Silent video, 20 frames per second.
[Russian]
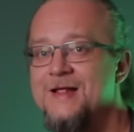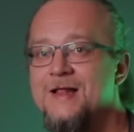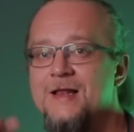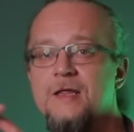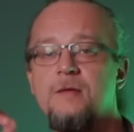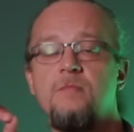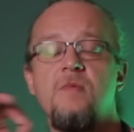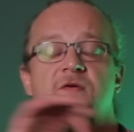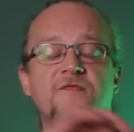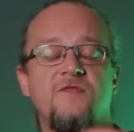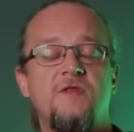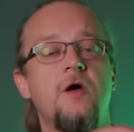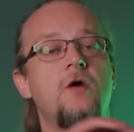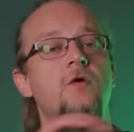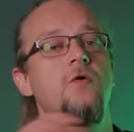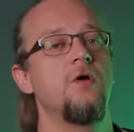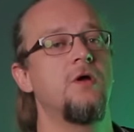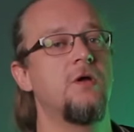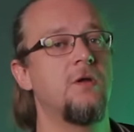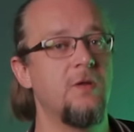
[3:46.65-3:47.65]
либо
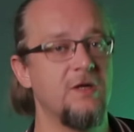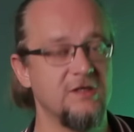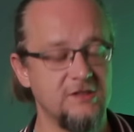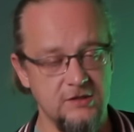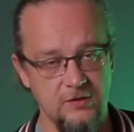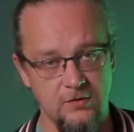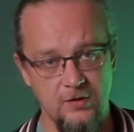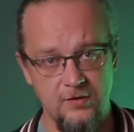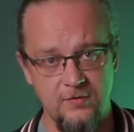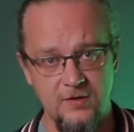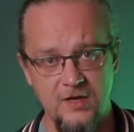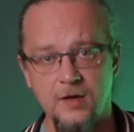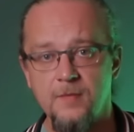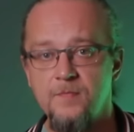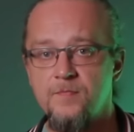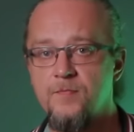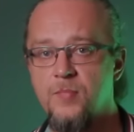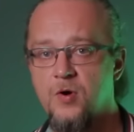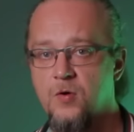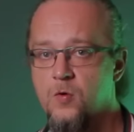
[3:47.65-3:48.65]
второй классный лайфхак,
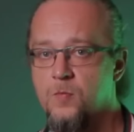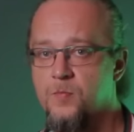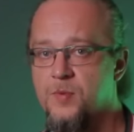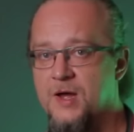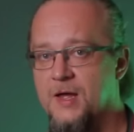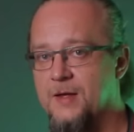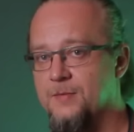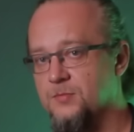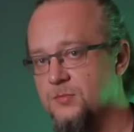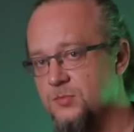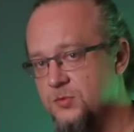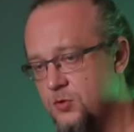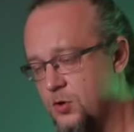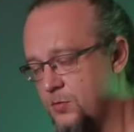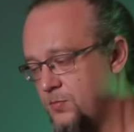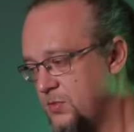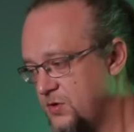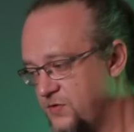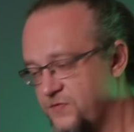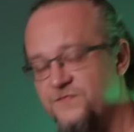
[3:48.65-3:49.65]
покупаем
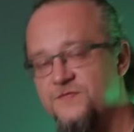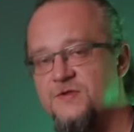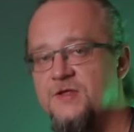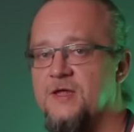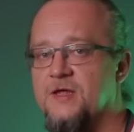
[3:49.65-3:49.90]
дом в